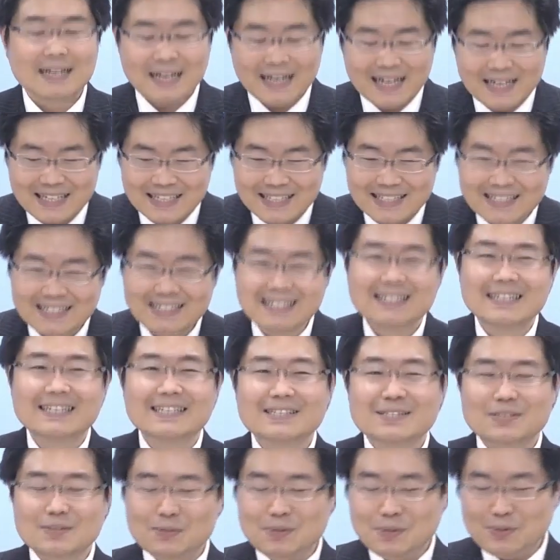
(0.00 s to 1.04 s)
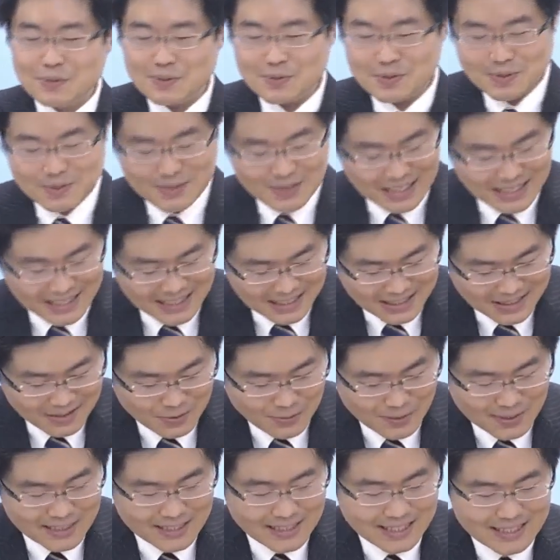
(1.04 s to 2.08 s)
はい、そういう、
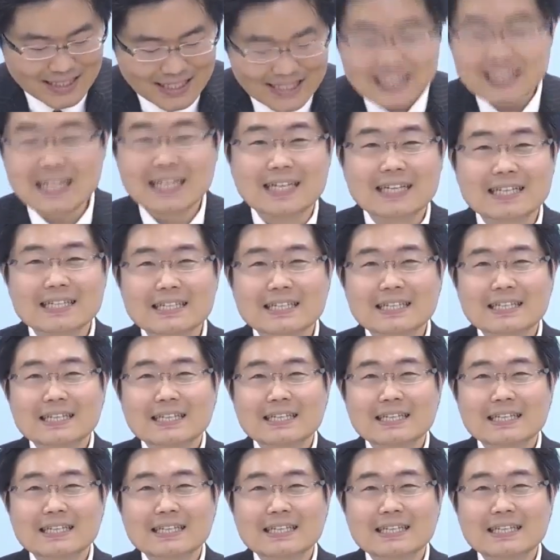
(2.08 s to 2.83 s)
ご案内でした。